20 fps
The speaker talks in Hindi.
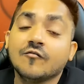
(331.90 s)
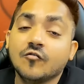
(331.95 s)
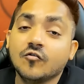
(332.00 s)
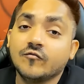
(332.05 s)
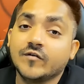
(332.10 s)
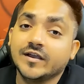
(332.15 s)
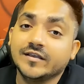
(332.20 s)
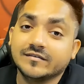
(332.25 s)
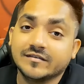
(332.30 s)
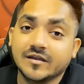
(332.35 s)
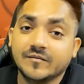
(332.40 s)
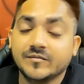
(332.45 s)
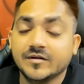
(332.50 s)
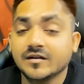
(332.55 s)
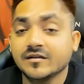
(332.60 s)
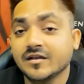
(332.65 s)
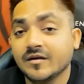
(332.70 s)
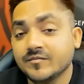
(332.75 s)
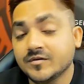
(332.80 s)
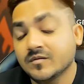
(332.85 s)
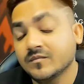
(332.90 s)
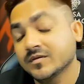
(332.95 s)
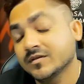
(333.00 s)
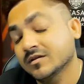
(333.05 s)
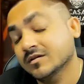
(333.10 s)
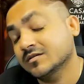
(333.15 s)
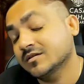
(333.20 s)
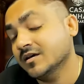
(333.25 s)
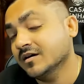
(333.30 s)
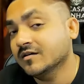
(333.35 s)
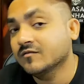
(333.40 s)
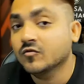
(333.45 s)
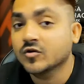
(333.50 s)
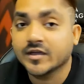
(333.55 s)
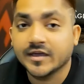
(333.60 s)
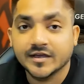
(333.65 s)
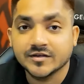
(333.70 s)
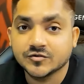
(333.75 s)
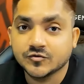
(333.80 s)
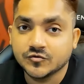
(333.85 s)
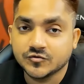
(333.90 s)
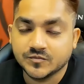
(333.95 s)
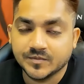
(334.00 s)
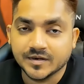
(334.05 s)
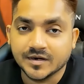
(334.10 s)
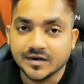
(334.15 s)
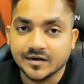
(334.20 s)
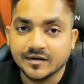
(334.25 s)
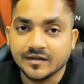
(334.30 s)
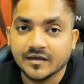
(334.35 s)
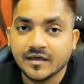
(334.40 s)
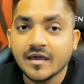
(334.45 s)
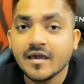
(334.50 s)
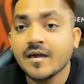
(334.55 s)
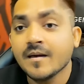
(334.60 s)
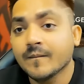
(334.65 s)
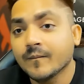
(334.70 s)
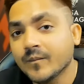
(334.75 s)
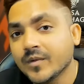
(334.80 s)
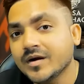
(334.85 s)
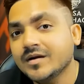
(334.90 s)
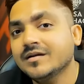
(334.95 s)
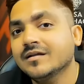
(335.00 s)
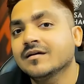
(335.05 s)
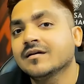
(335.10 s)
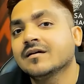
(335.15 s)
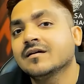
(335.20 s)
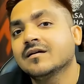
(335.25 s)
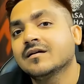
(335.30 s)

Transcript: वो वाइस कैप्टन कैप्टन बन सकता है अगर वो कैच कुछ पकड़ ले बट